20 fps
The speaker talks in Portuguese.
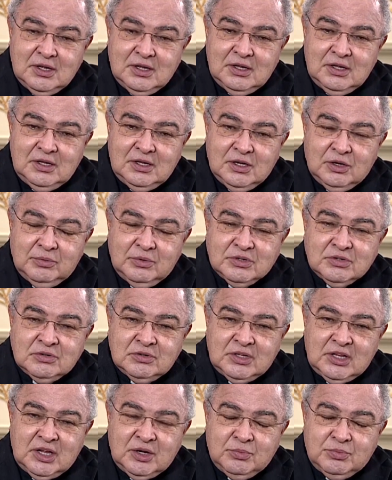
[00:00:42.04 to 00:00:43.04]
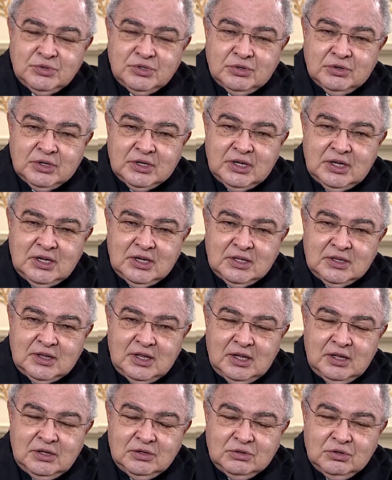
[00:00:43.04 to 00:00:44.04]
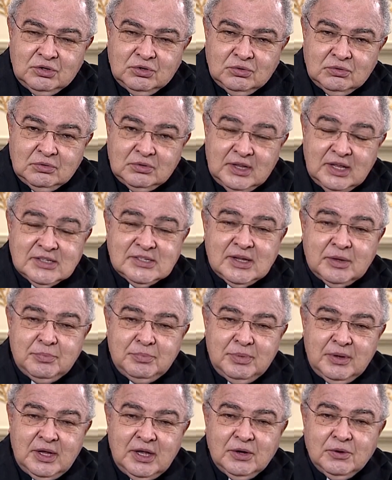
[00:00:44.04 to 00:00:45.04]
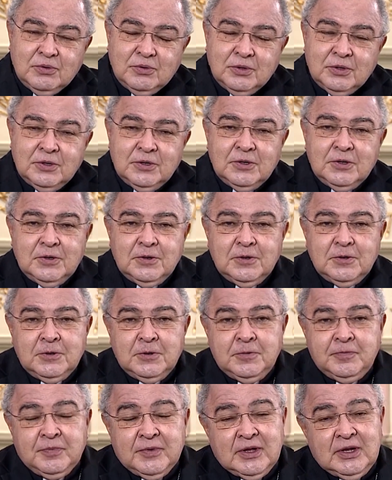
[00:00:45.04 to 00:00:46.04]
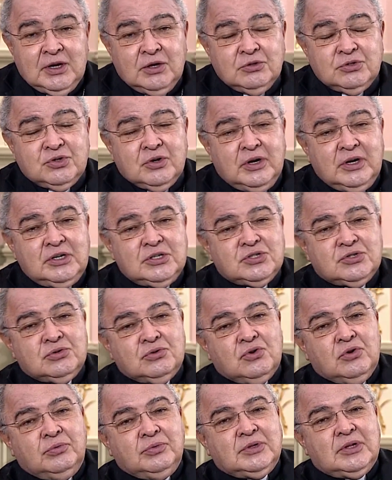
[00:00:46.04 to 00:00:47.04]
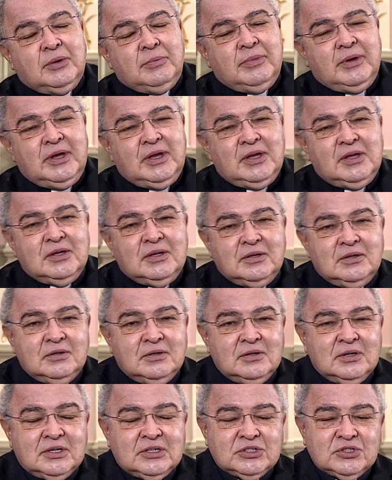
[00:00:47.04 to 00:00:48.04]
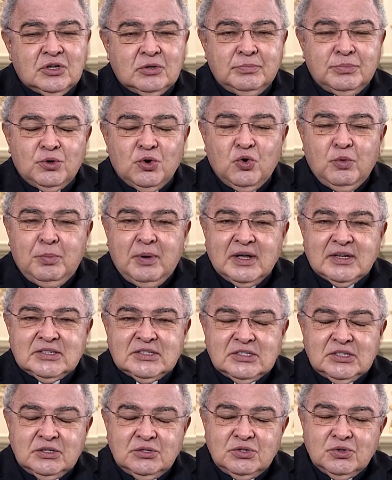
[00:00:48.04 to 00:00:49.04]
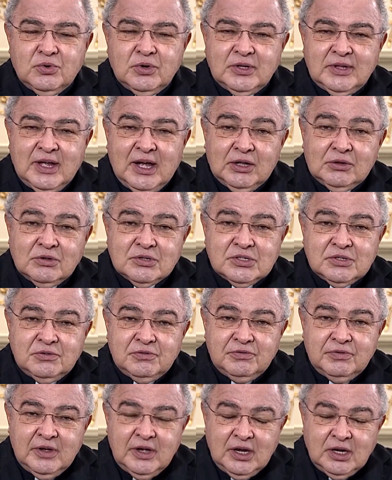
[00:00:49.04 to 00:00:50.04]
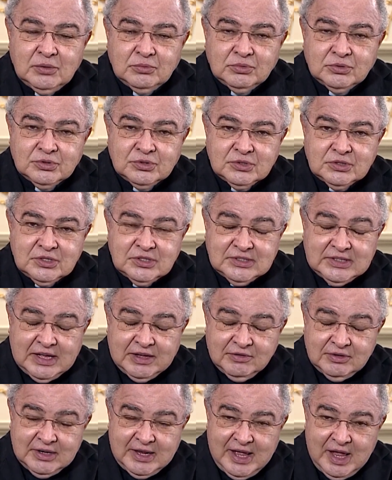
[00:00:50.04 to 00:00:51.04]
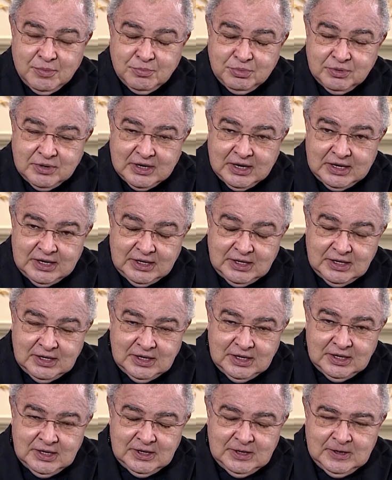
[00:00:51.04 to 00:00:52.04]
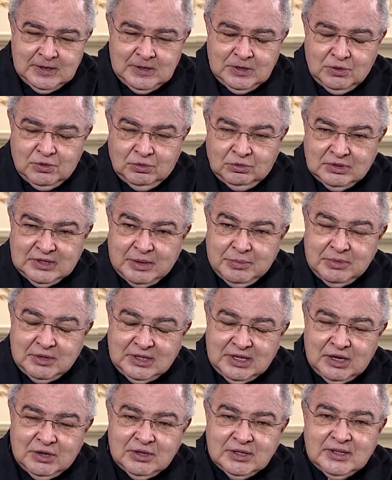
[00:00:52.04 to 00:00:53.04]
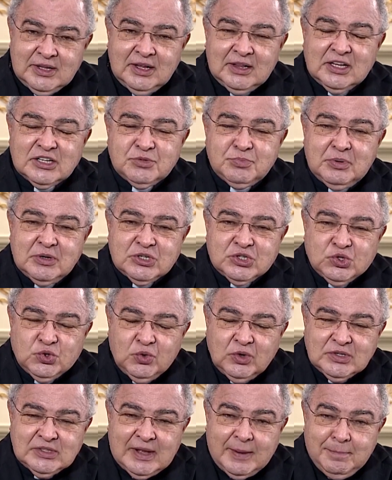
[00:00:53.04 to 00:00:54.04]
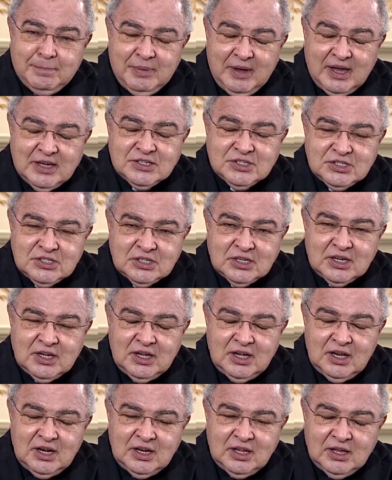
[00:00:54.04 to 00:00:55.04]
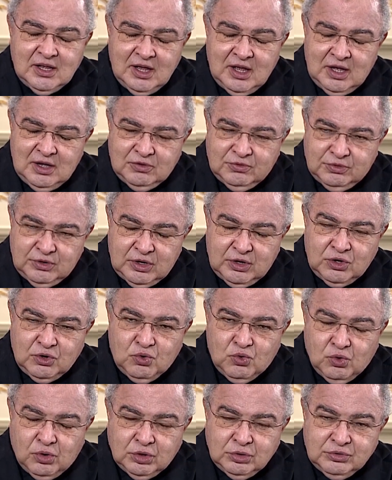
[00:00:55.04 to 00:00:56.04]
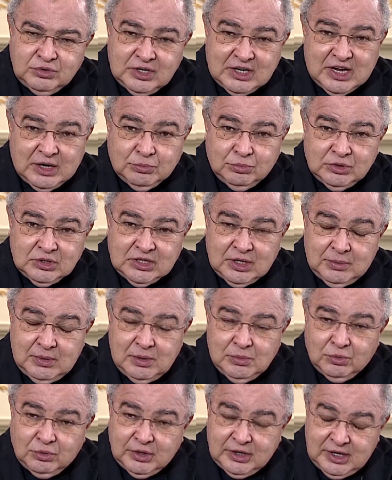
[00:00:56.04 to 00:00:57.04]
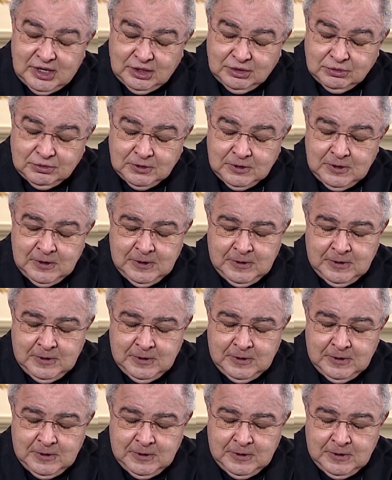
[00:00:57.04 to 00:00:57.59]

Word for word: e, ao mesmo tempo, de alguém que tem todo um desapego. E não só isso, como também a sua preocupação de cuidar dos enfermos, que estavam na época ali contaminando a tantas pessoas na peste que ele foi ao encontro e acabou também morrendo